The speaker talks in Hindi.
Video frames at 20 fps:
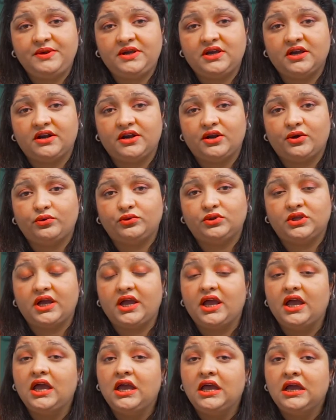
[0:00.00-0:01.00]
भी करना होता
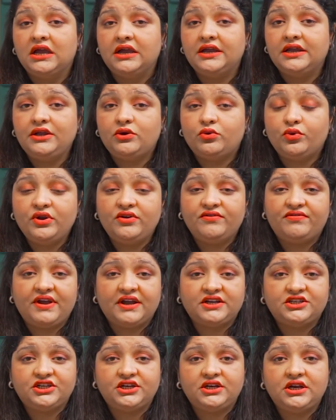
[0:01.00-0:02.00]
है यानी कोई
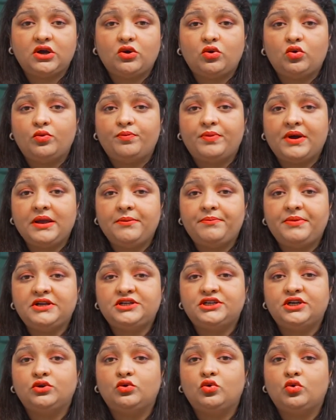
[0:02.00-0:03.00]
इन्फेक्शन ना हो पाए
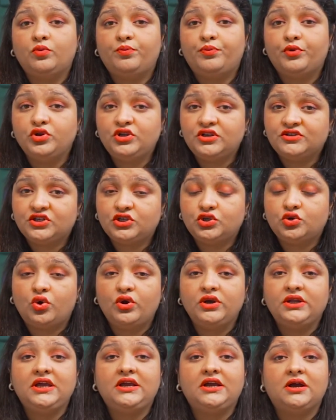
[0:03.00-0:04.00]
पेशेंट को
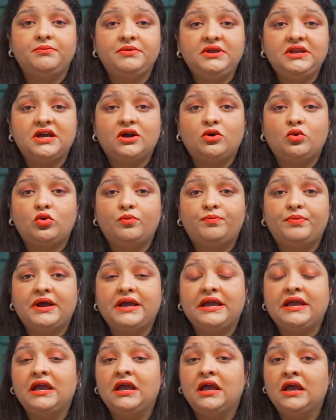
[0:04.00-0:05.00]
प्रोजेस्टेरॉन की कमी ना हो
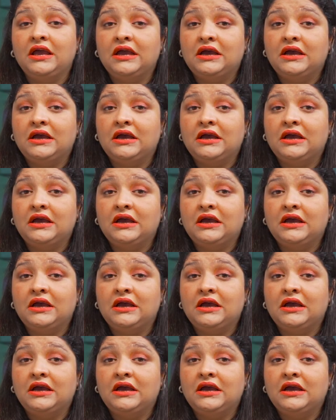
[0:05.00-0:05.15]
पाए